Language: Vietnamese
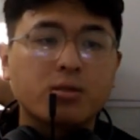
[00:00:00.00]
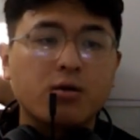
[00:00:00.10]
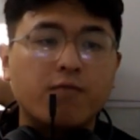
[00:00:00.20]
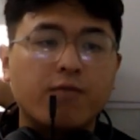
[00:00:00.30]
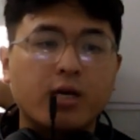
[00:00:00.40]

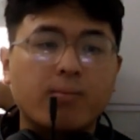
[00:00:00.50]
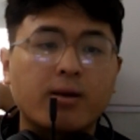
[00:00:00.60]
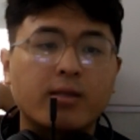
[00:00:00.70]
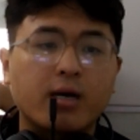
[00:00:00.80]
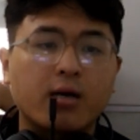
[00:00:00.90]
với các bài
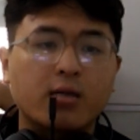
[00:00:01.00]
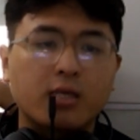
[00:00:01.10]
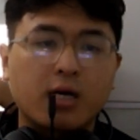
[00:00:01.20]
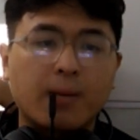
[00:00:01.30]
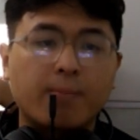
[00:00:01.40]
đăng
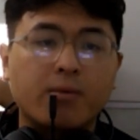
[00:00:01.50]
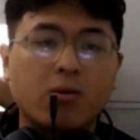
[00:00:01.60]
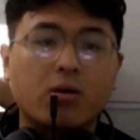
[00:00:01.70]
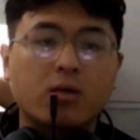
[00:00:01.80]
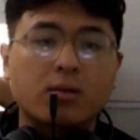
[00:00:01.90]
tràn ngập biểu
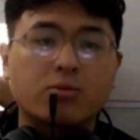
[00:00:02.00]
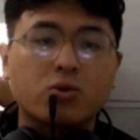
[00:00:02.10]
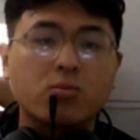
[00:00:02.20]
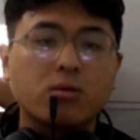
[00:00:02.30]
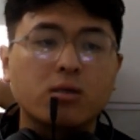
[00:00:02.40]
tượng cảm xúc,
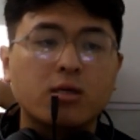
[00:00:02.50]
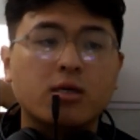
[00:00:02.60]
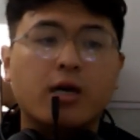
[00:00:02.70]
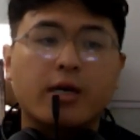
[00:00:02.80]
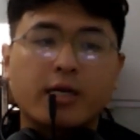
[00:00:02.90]

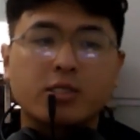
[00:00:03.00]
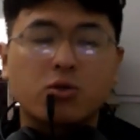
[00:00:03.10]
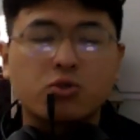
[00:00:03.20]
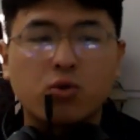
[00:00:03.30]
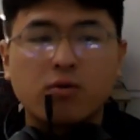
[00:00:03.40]
hình ảnh trao
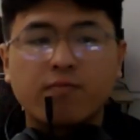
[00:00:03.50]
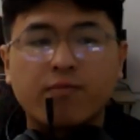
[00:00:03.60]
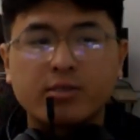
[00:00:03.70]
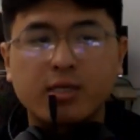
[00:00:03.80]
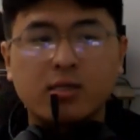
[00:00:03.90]
chuốt và
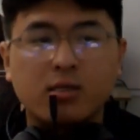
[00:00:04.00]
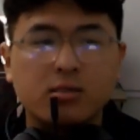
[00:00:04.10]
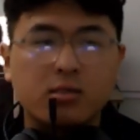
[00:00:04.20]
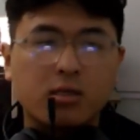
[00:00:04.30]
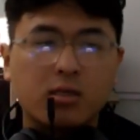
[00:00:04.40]
dàn
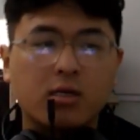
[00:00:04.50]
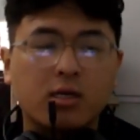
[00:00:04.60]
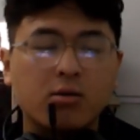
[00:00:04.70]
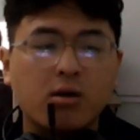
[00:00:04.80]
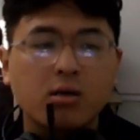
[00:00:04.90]
dựng kỹ
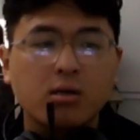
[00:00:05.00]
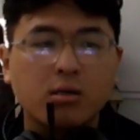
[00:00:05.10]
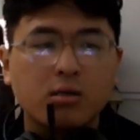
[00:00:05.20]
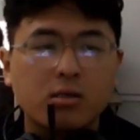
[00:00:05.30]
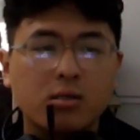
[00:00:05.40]
lưỡng.
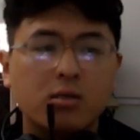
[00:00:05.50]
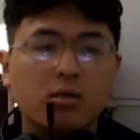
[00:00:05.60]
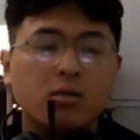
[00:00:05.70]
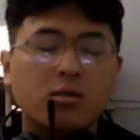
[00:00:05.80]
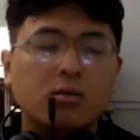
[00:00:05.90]

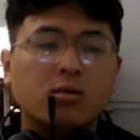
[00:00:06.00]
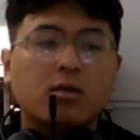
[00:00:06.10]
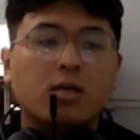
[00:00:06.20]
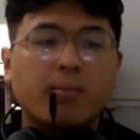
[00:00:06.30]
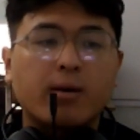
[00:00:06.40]

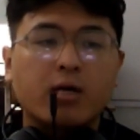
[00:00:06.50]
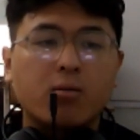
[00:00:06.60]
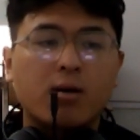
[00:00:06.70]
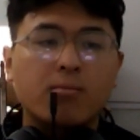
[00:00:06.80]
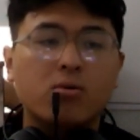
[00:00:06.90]
Năm
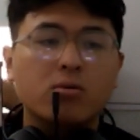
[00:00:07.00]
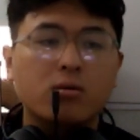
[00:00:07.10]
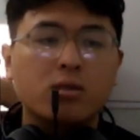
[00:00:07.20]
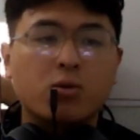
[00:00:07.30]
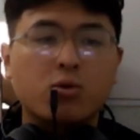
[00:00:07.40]
2021,
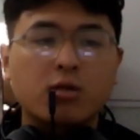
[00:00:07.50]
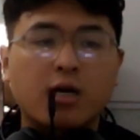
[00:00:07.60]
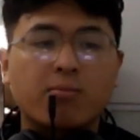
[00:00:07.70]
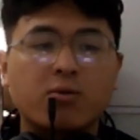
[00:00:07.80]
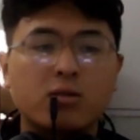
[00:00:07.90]
New York
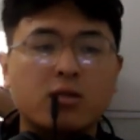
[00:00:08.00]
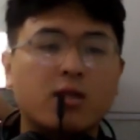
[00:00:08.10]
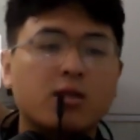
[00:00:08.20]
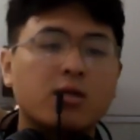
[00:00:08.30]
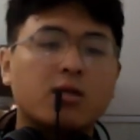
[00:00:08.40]
Times đưa
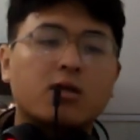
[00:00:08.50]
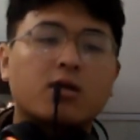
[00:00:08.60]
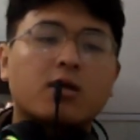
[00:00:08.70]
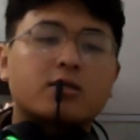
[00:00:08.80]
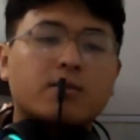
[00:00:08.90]
tin
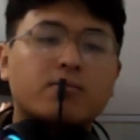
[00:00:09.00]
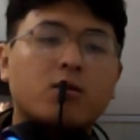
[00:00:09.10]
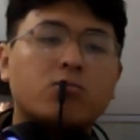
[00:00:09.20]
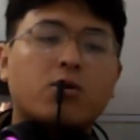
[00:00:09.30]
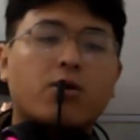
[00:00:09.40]
các giám đốc
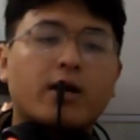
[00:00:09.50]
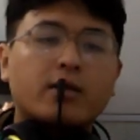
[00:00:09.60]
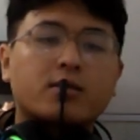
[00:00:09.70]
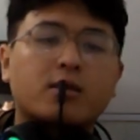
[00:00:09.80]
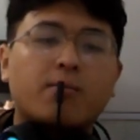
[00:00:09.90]
điều hành
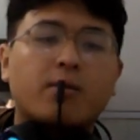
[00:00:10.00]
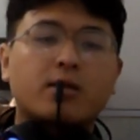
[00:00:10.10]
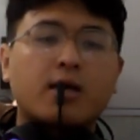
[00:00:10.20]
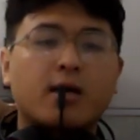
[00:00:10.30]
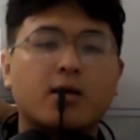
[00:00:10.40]
tại
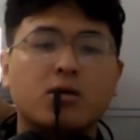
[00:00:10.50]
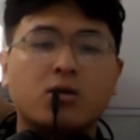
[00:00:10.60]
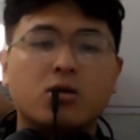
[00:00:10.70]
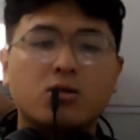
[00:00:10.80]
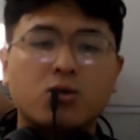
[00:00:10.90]
Meta
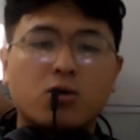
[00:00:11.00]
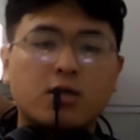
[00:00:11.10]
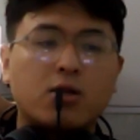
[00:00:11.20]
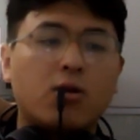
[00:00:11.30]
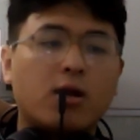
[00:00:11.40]
tỏ ra
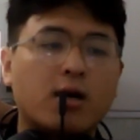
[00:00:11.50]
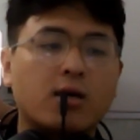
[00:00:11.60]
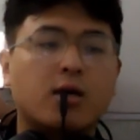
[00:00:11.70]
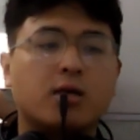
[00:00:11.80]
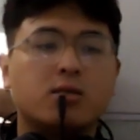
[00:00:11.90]
lo lắng
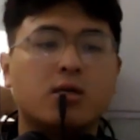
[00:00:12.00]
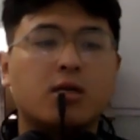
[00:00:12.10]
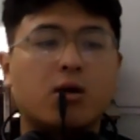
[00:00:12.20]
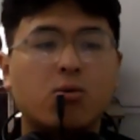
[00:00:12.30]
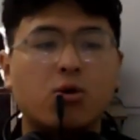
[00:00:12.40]
khi dữ
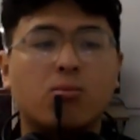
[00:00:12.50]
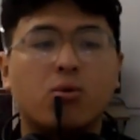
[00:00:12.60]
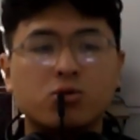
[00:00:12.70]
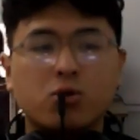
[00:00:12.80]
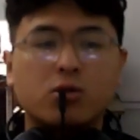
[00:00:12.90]
liệu nội bộ
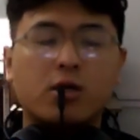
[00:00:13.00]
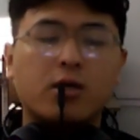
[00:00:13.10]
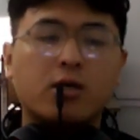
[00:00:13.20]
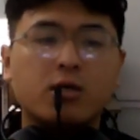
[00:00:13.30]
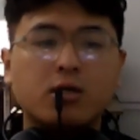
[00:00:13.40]
cho
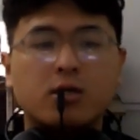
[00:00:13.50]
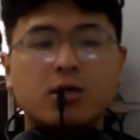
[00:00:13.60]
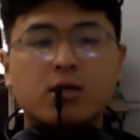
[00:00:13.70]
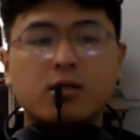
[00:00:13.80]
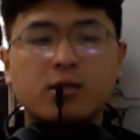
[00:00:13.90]
thấy
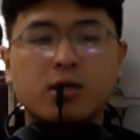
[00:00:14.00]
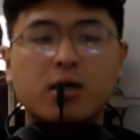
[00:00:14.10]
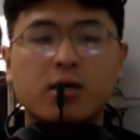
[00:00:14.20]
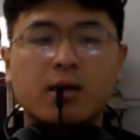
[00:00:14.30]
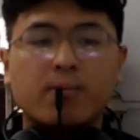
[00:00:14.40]

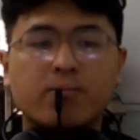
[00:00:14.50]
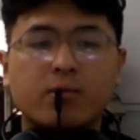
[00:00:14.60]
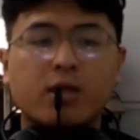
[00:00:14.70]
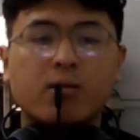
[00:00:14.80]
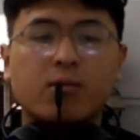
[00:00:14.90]
Instagram đã
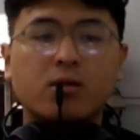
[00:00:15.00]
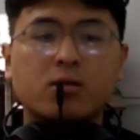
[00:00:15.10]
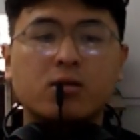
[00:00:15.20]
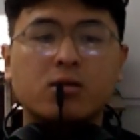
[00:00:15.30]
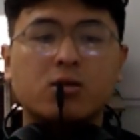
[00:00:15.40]
đánh mất
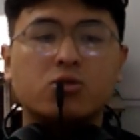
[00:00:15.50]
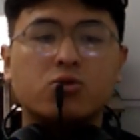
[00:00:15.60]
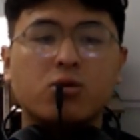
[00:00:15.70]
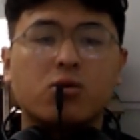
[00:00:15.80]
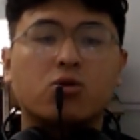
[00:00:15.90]
sự ưa
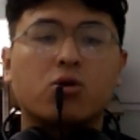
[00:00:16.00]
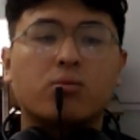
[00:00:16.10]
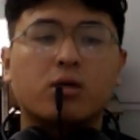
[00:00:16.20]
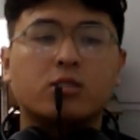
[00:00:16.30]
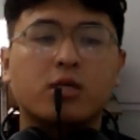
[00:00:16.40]
chuộng của nhóm người
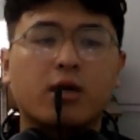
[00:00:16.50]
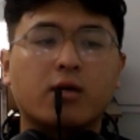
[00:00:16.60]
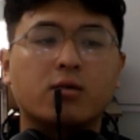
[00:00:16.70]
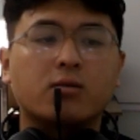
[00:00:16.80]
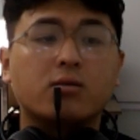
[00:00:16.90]
trẻ.
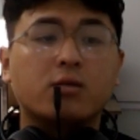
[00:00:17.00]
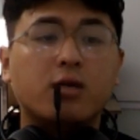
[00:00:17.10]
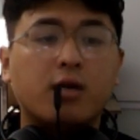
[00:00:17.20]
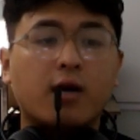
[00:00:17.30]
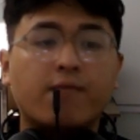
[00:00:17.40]

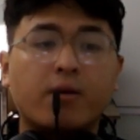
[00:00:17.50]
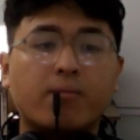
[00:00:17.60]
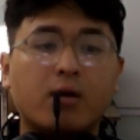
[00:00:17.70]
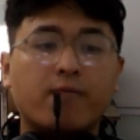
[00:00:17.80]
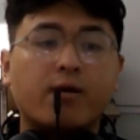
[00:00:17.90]
Hãng phải
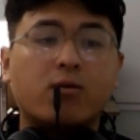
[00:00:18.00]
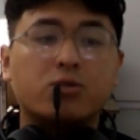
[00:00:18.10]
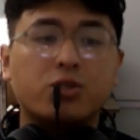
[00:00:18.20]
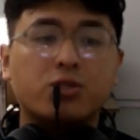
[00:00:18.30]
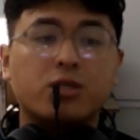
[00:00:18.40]
bơm vào
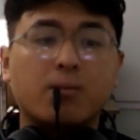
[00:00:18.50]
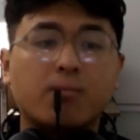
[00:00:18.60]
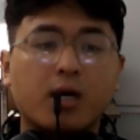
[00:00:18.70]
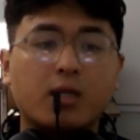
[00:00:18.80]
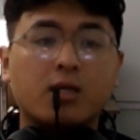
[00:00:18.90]
chiến dịch
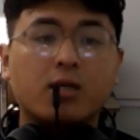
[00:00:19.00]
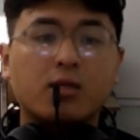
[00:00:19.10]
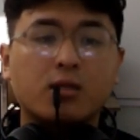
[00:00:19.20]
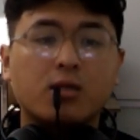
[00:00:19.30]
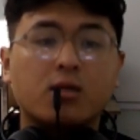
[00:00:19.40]
marketing
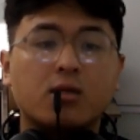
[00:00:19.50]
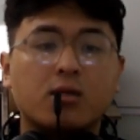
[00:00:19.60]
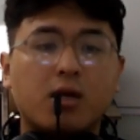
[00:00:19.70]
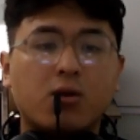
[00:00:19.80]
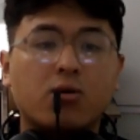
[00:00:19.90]
để
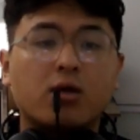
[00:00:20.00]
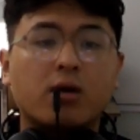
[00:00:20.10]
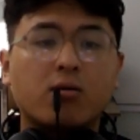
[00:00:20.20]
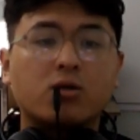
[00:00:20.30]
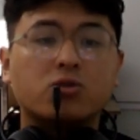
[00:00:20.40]
lôi kéo
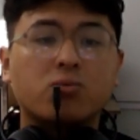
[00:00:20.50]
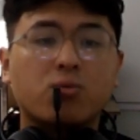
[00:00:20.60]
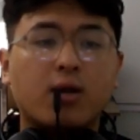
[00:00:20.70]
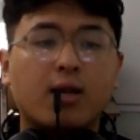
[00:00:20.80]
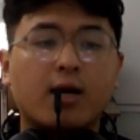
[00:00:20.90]
người dùng quay
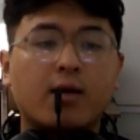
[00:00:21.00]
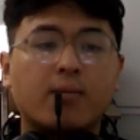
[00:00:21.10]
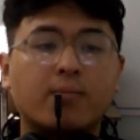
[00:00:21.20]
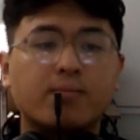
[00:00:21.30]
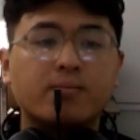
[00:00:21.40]
lại.
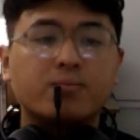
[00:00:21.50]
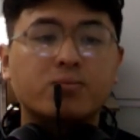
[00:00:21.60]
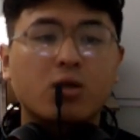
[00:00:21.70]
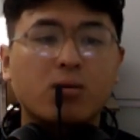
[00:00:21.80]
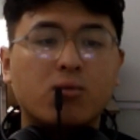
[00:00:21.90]

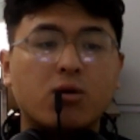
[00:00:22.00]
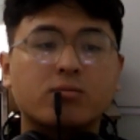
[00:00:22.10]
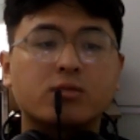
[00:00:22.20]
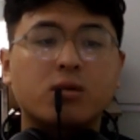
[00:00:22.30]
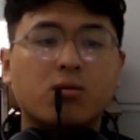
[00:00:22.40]
Một năm
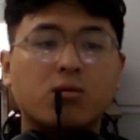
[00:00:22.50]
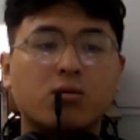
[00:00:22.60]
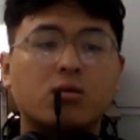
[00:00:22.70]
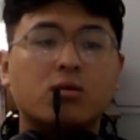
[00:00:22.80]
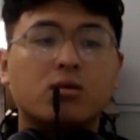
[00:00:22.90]
sau,
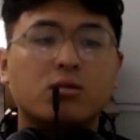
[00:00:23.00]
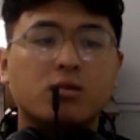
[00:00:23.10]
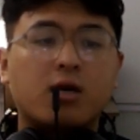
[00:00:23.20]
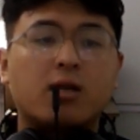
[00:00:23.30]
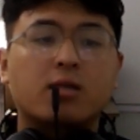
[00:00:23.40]
The
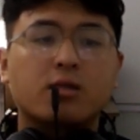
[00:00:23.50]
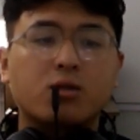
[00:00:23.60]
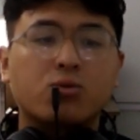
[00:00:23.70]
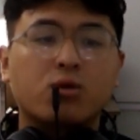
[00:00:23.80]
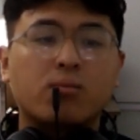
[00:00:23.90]
Atlantic
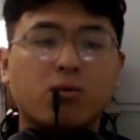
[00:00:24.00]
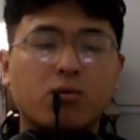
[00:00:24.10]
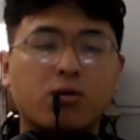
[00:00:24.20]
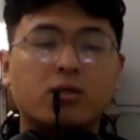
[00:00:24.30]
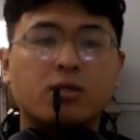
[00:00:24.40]
tuyên bố
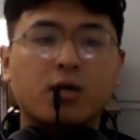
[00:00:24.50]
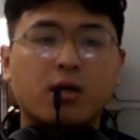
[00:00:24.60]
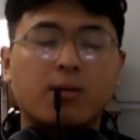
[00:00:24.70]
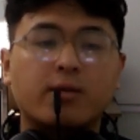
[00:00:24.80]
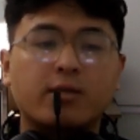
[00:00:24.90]

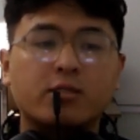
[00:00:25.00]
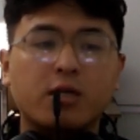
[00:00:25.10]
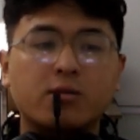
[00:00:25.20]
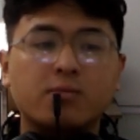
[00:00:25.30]
Instagram đã chết.